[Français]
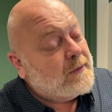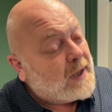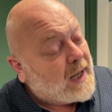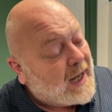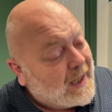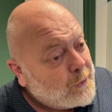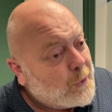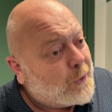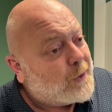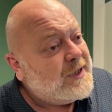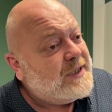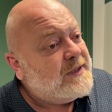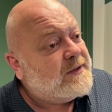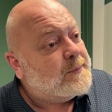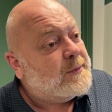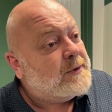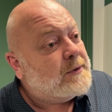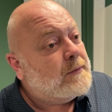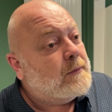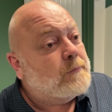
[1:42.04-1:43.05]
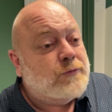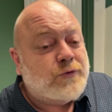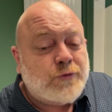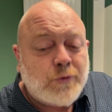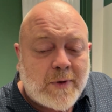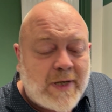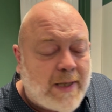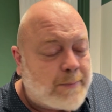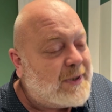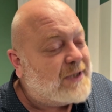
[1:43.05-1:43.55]
à leur rythme,
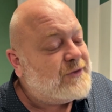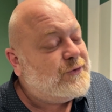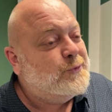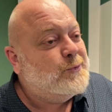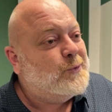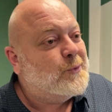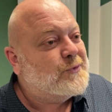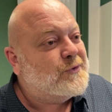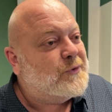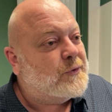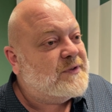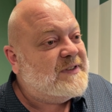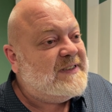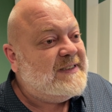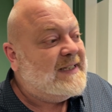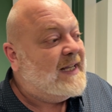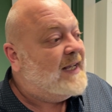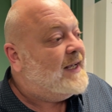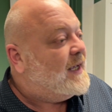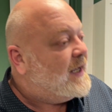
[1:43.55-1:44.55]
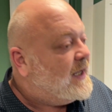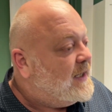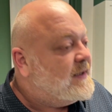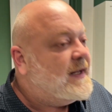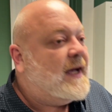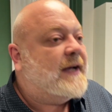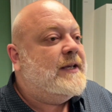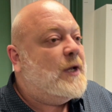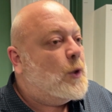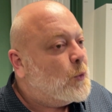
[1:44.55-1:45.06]
sur la base du consenti, et
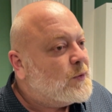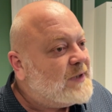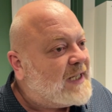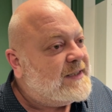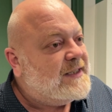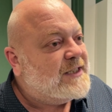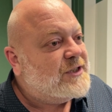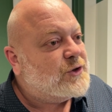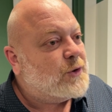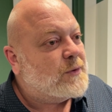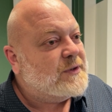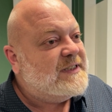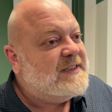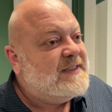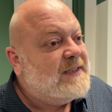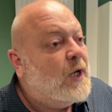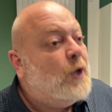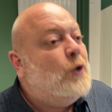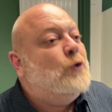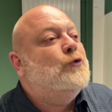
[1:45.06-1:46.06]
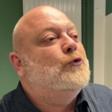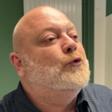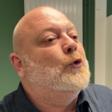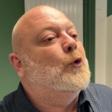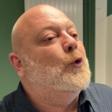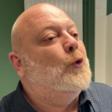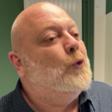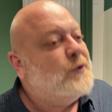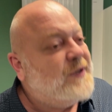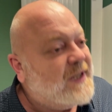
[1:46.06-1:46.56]
derrière on a des gens qui se
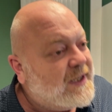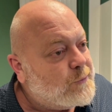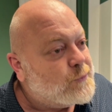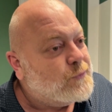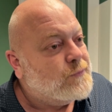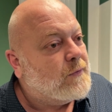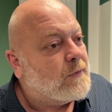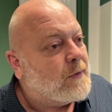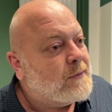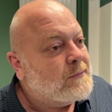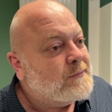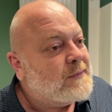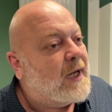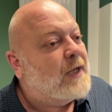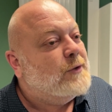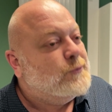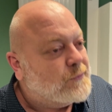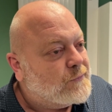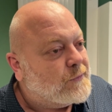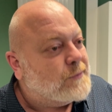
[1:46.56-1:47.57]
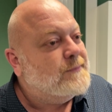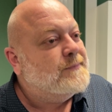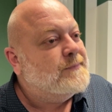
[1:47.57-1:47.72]
redécouvrent à nouveau.